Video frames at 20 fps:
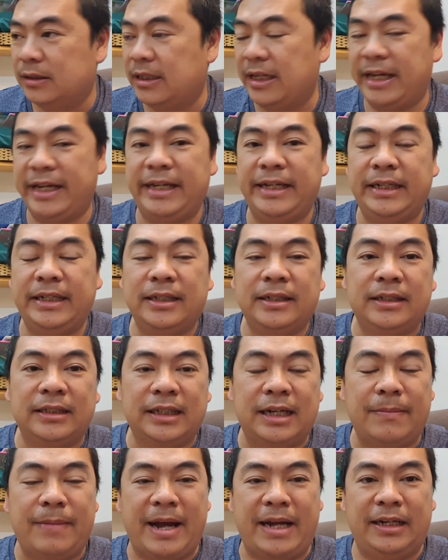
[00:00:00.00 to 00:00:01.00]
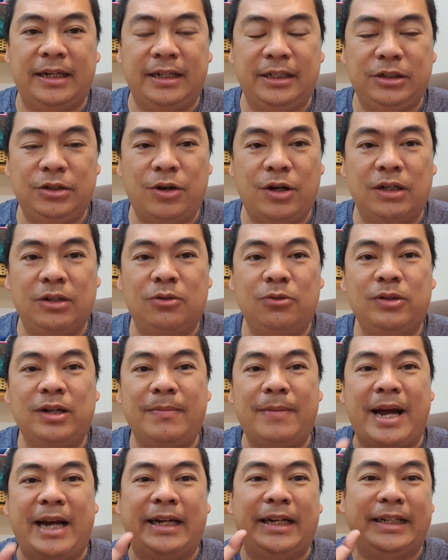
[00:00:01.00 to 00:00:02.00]
thì các bạn lợi nhuận của
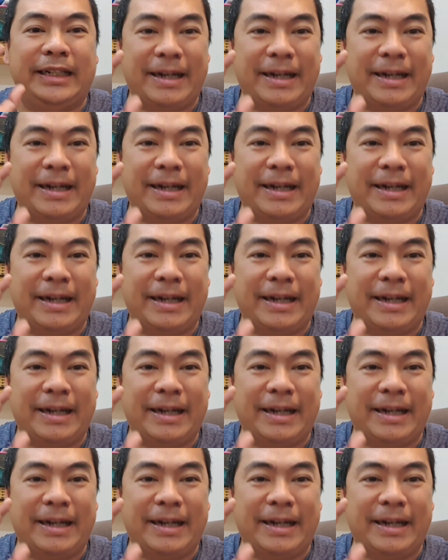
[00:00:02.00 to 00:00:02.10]
các bạn là